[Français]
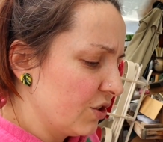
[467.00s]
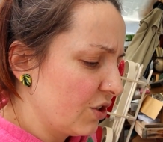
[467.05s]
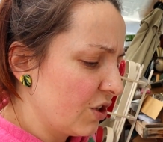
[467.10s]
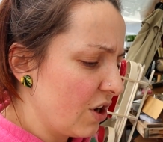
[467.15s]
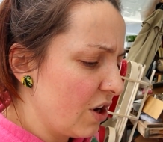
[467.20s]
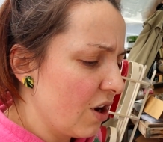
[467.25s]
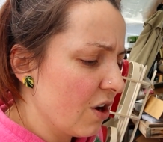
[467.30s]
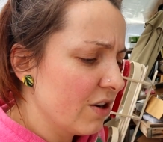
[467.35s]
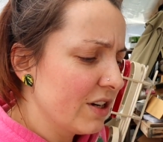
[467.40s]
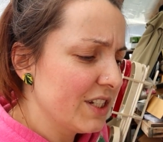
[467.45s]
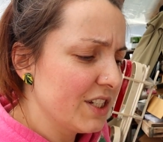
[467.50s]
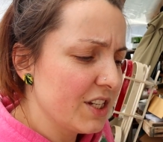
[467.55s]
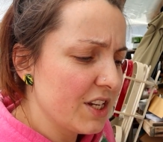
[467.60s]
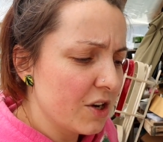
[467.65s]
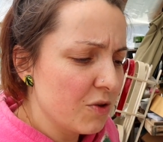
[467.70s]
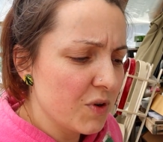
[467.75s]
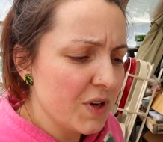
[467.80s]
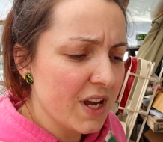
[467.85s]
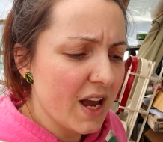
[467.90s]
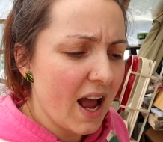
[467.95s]
de
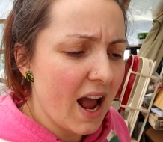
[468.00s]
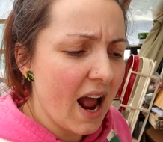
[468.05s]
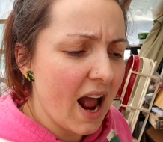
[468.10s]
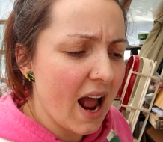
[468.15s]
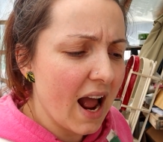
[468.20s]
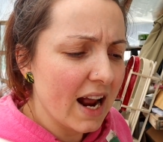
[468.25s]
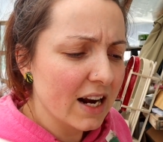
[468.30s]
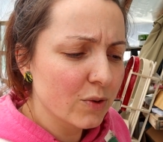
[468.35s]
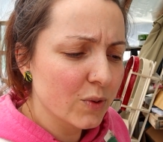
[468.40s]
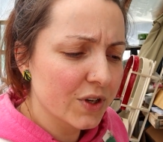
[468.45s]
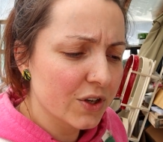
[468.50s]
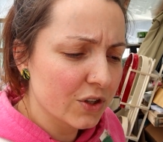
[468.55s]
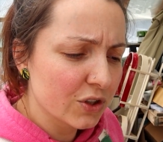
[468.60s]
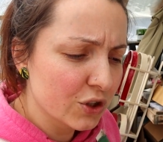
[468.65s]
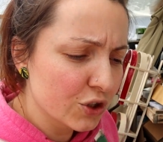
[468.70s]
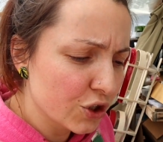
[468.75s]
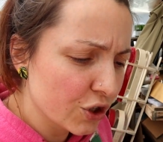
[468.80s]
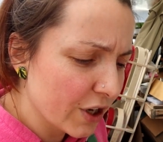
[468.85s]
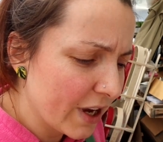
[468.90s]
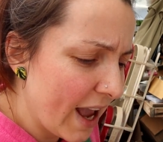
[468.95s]
l'ordinary
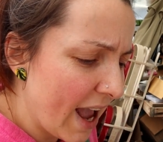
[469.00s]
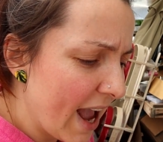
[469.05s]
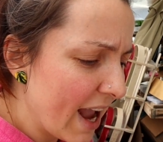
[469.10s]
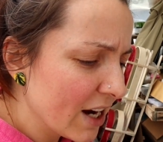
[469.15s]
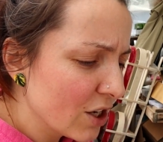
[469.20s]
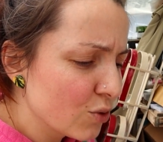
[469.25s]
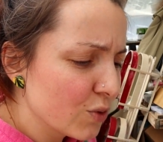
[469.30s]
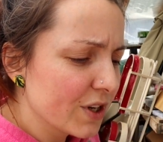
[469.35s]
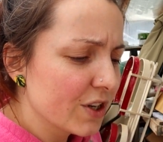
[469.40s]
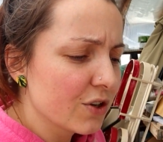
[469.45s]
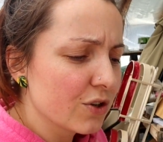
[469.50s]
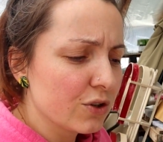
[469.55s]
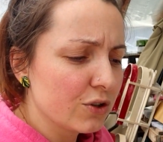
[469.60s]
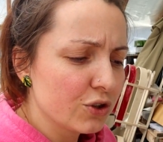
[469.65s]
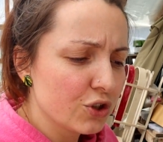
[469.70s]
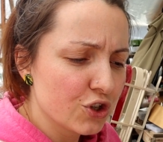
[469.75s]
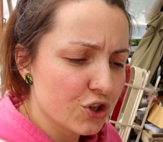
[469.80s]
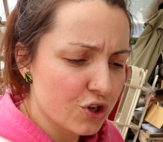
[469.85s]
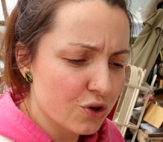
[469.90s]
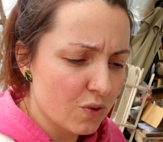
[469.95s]

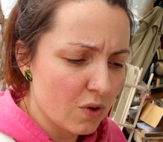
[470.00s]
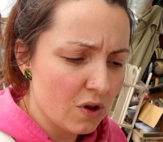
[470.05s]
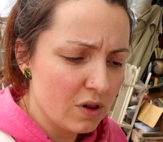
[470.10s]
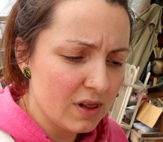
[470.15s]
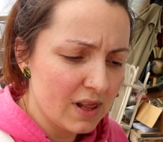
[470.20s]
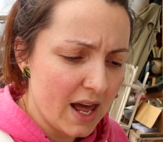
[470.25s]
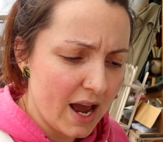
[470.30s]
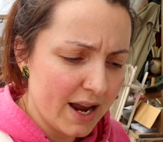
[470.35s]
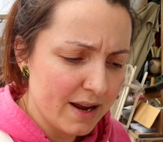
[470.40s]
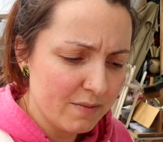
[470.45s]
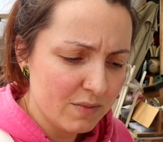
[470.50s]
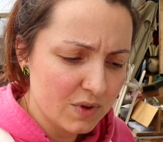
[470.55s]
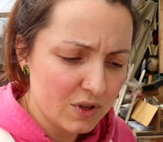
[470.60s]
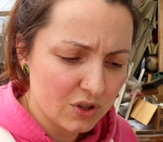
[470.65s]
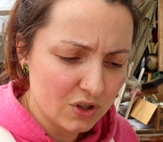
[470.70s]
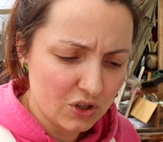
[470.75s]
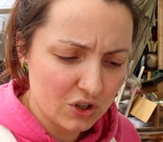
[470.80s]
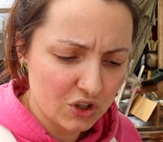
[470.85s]
agricultural lime,